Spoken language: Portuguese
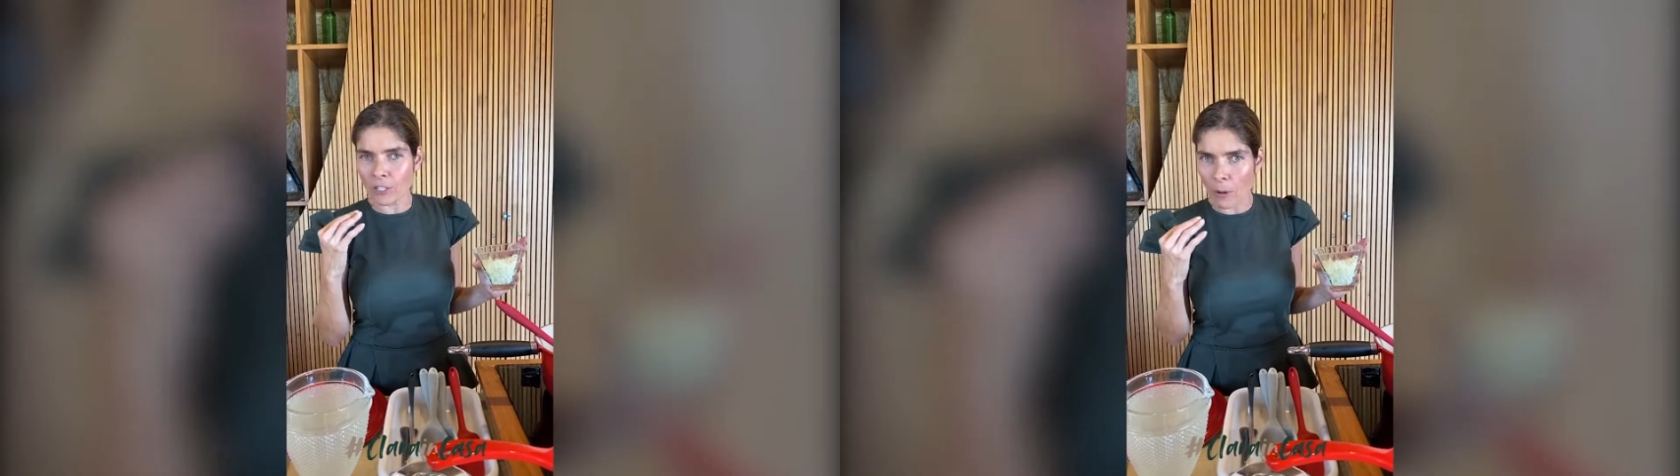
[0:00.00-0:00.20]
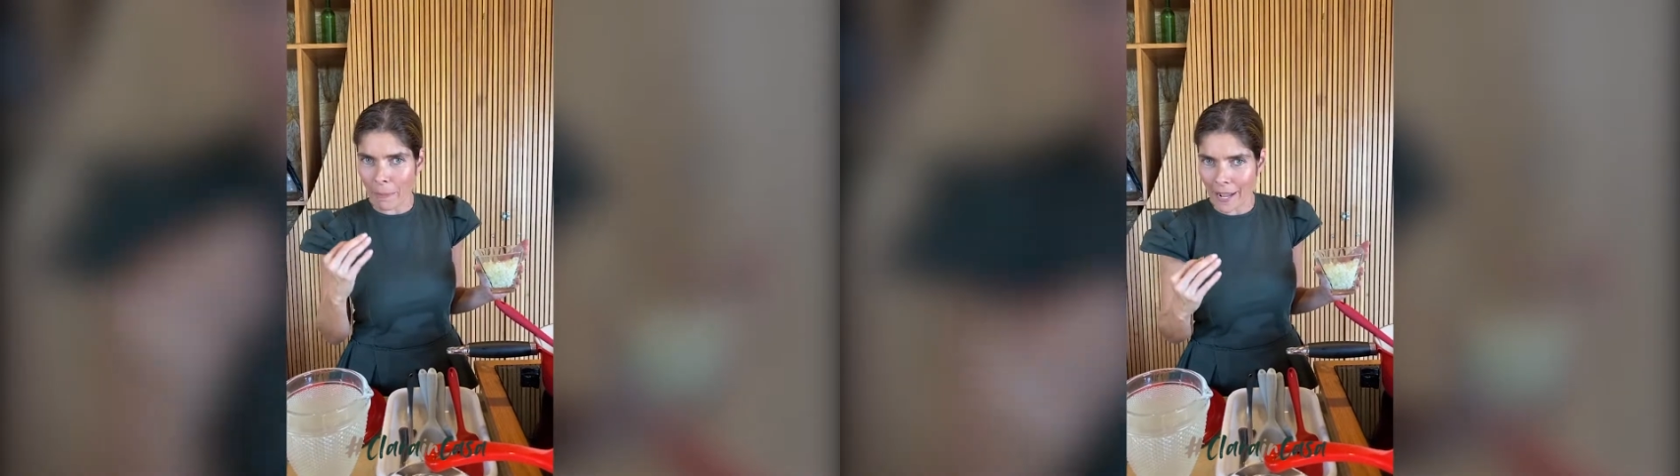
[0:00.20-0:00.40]
o
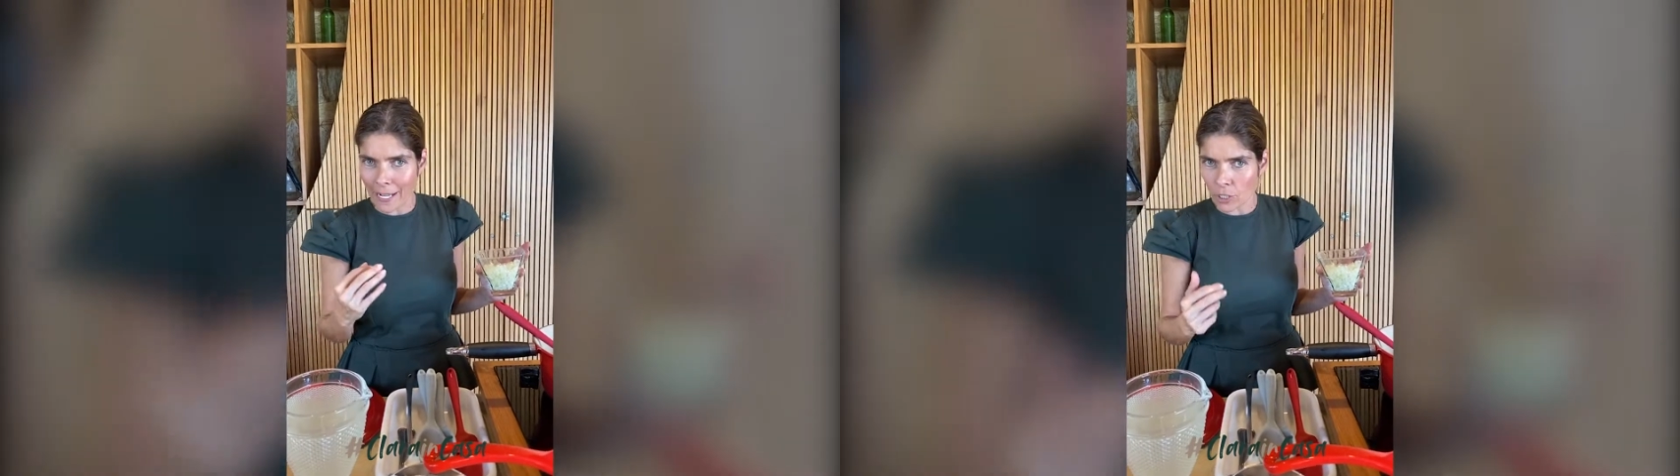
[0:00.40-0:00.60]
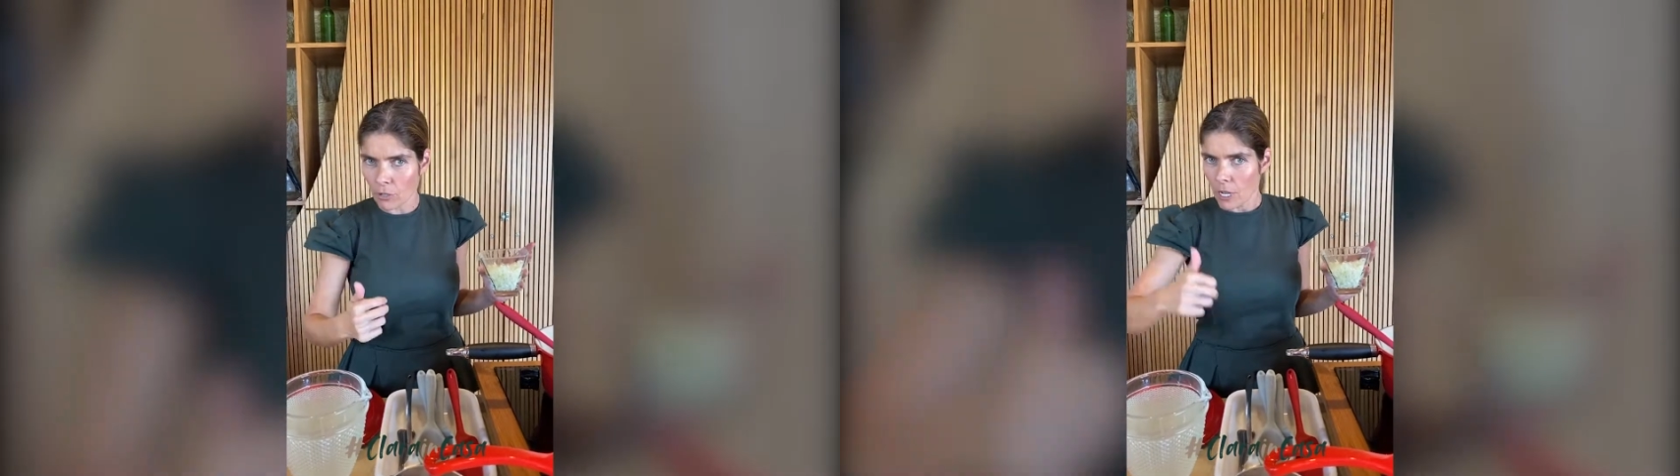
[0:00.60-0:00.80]
passo a
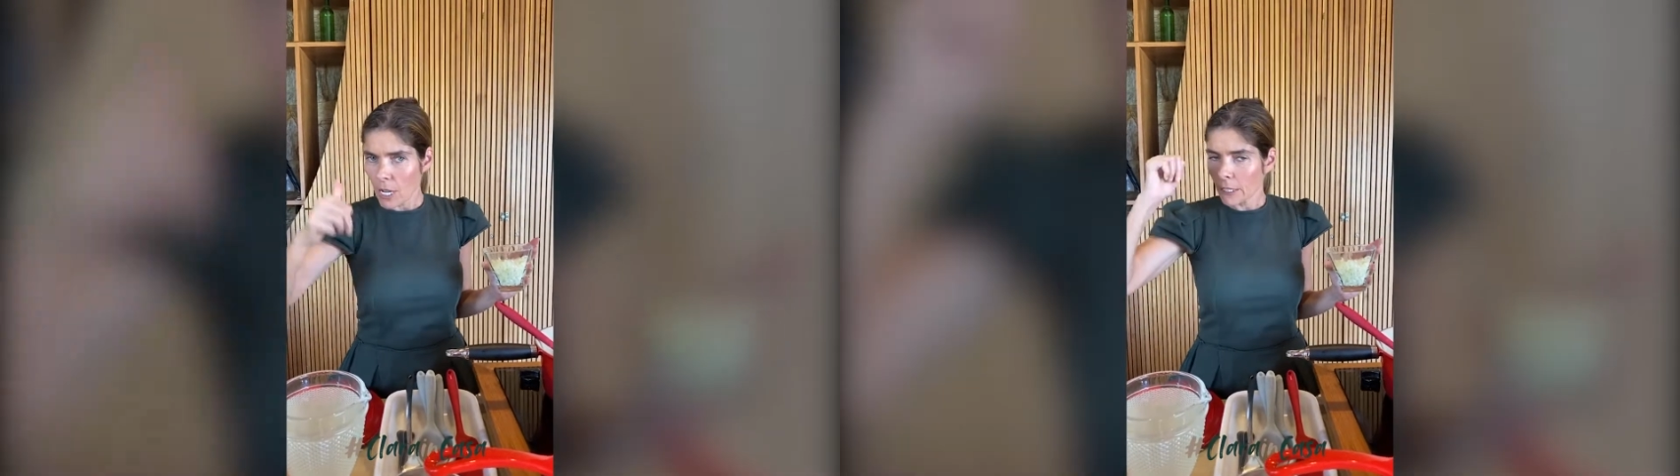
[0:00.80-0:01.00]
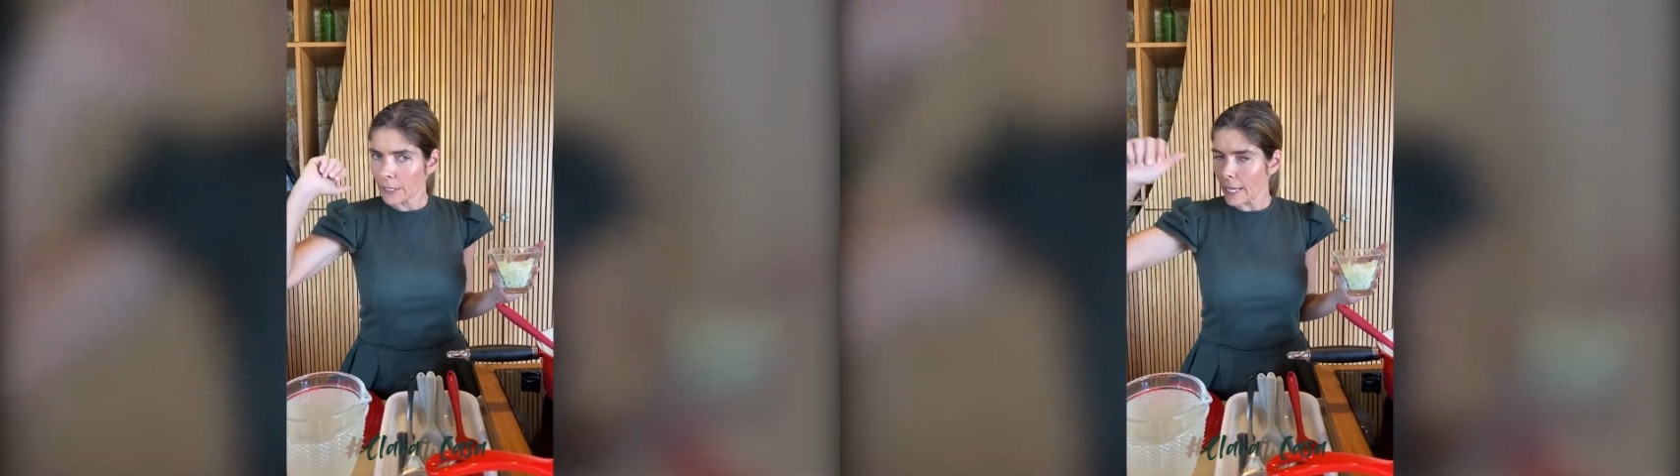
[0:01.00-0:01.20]
passo,
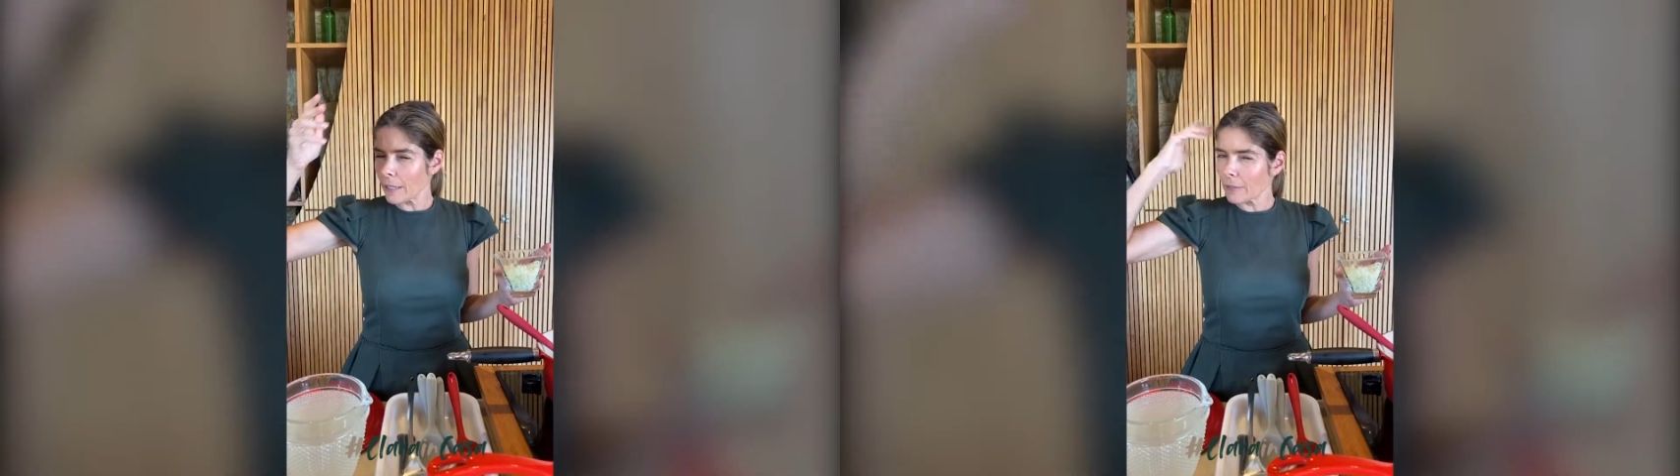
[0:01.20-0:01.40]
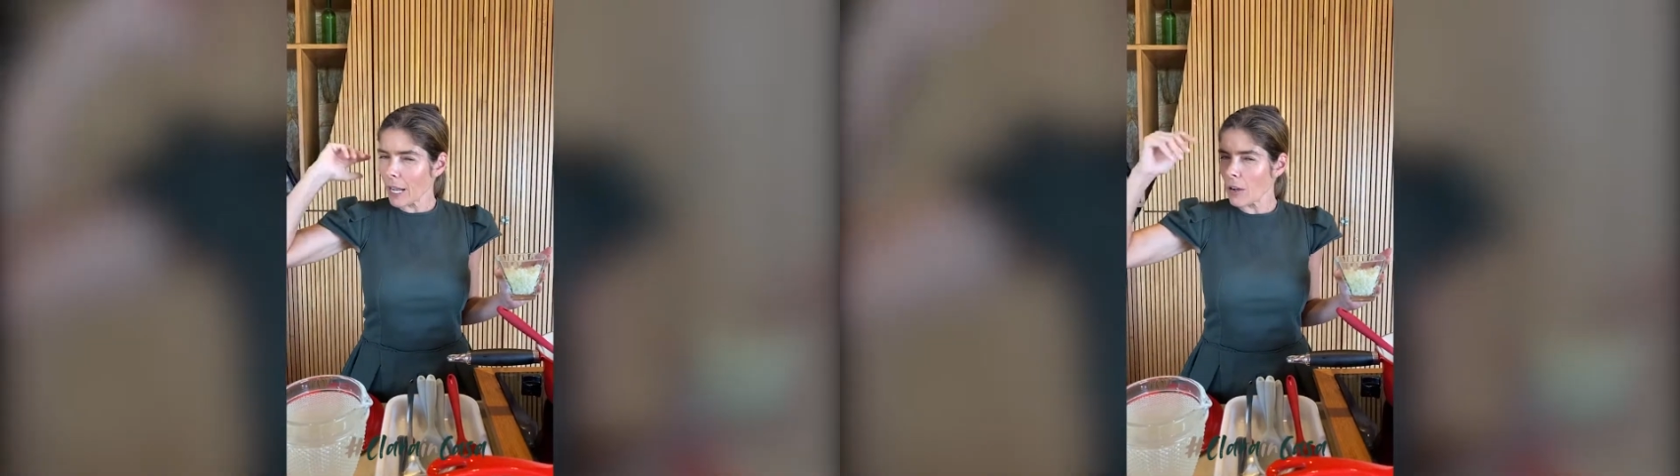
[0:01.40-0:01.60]

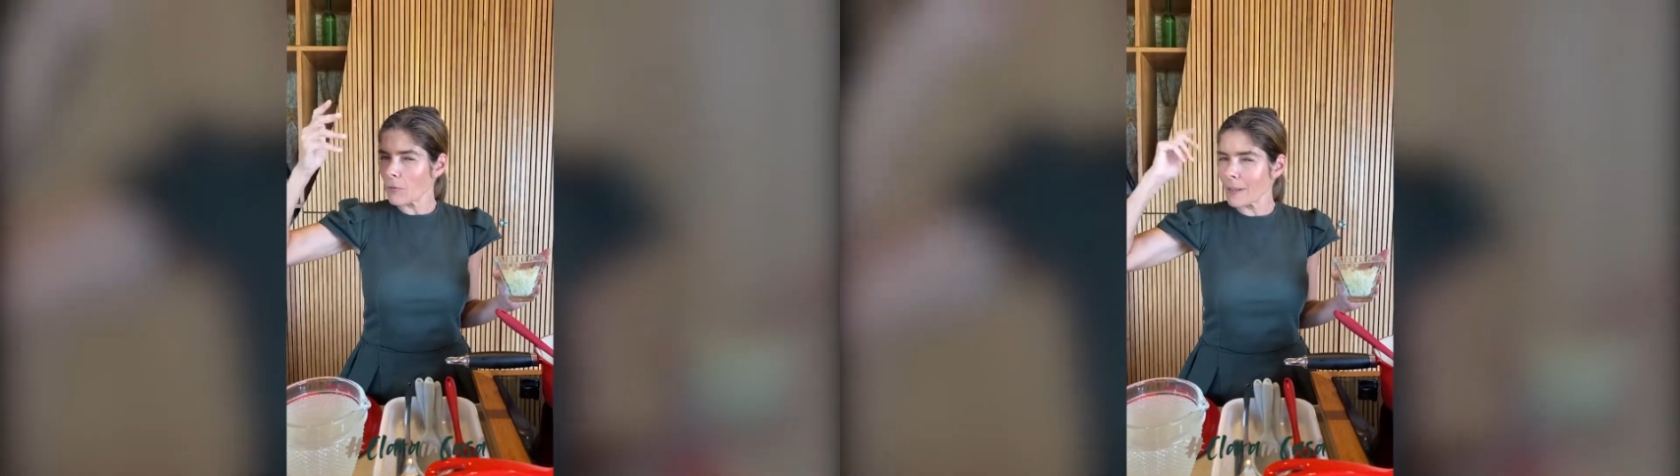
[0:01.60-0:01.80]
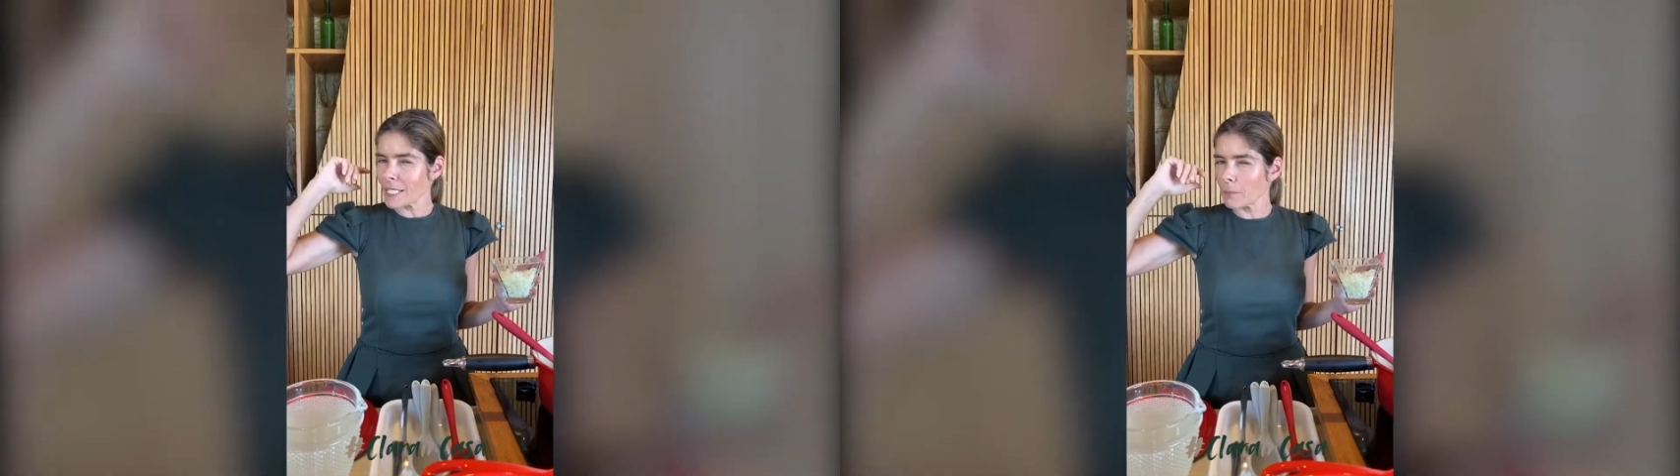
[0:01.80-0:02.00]
tem
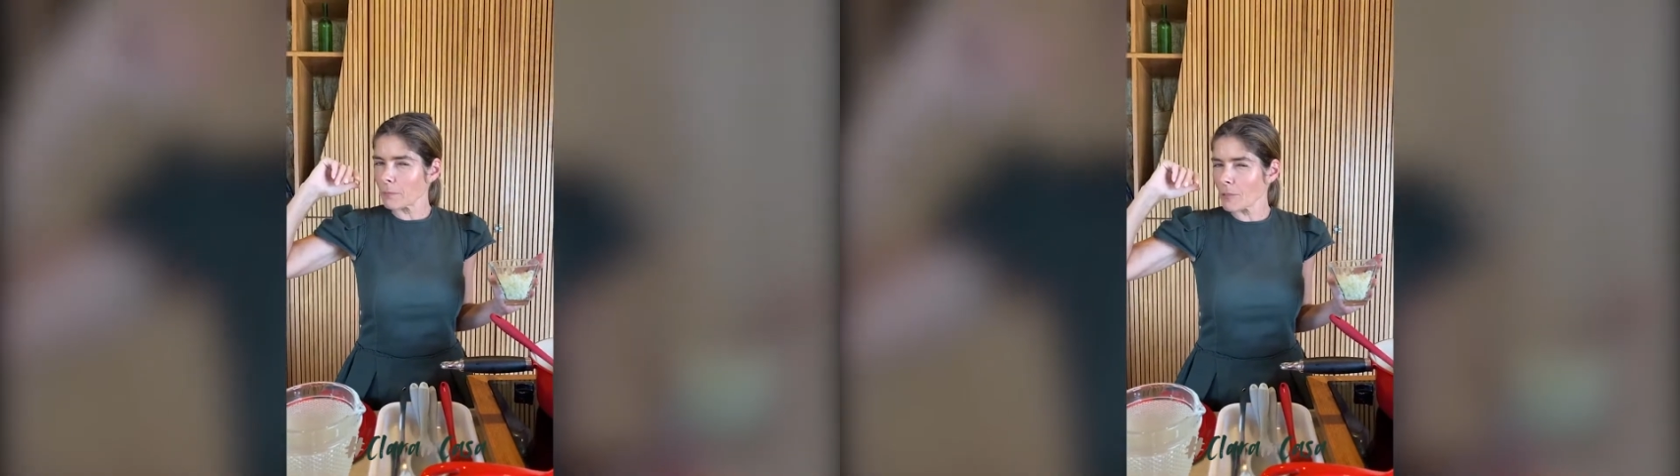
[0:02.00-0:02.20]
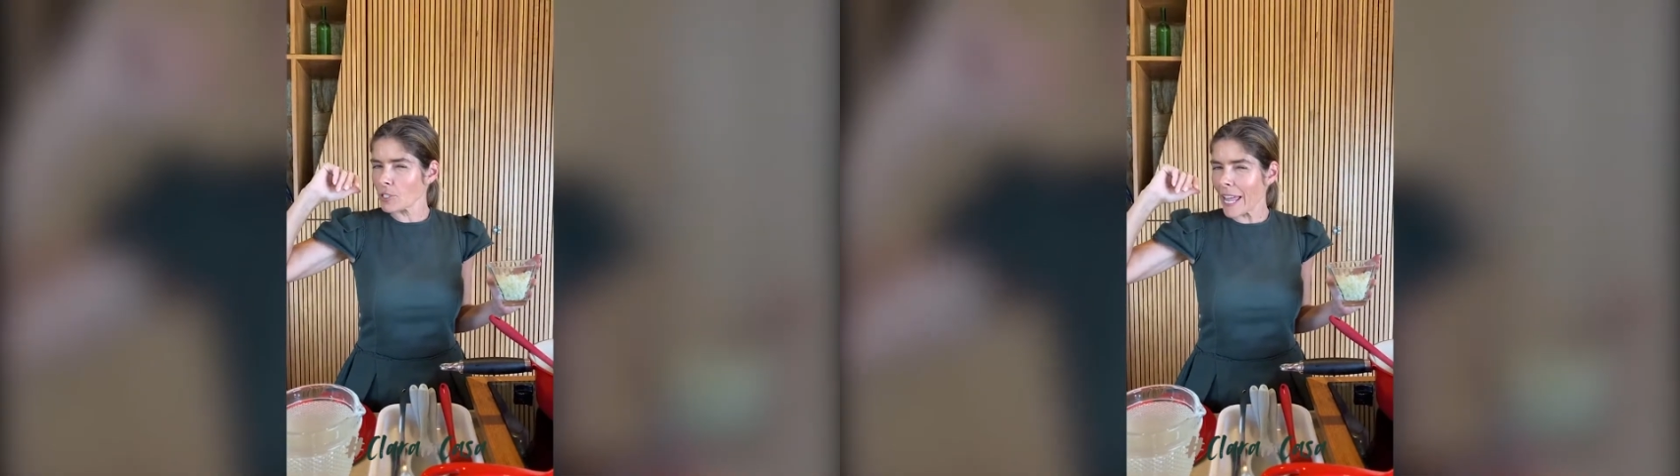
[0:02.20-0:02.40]
há uma
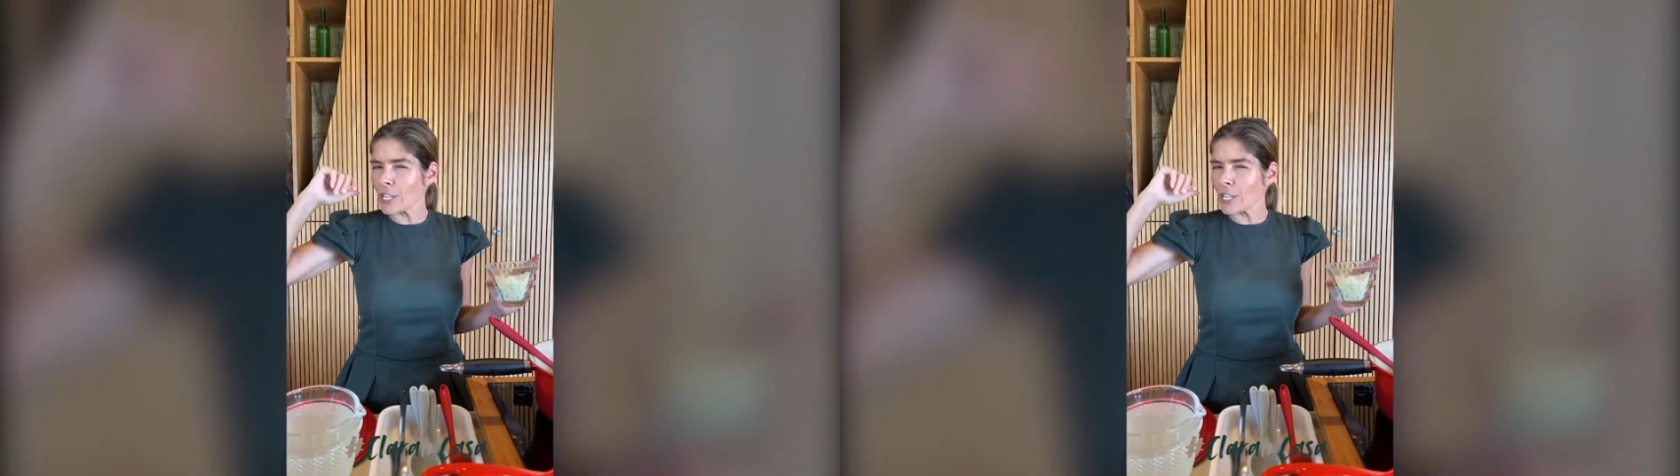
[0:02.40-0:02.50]
semana,